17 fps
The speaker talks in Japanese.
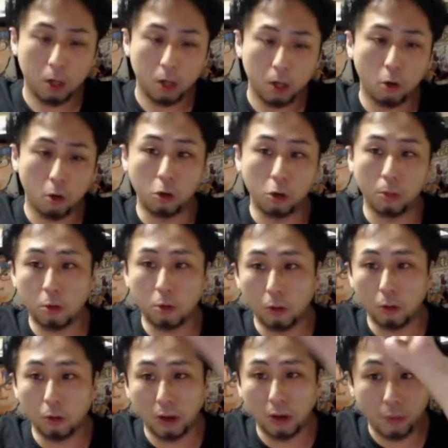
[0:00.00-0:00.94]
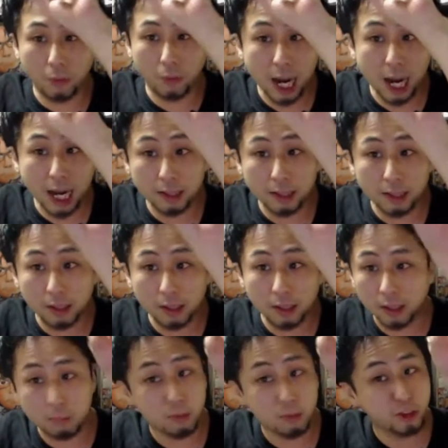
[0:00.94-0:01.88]
子供の頃から分かってる
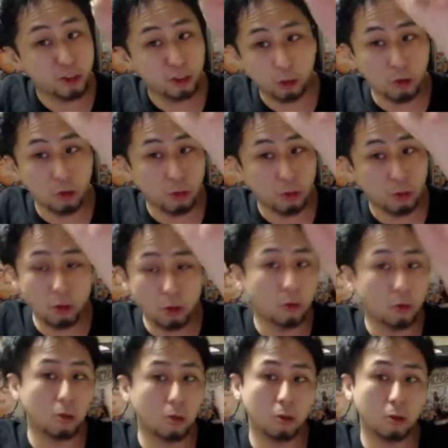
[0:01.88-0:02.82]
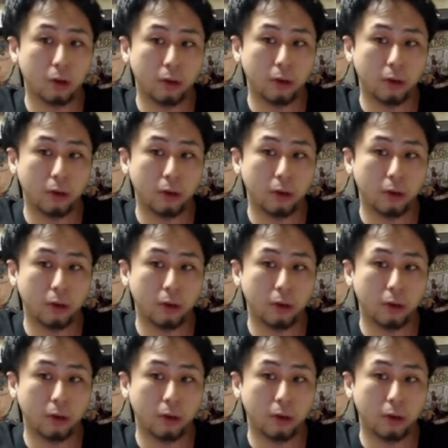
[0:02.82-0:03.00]
から。むしろ子供の頃の方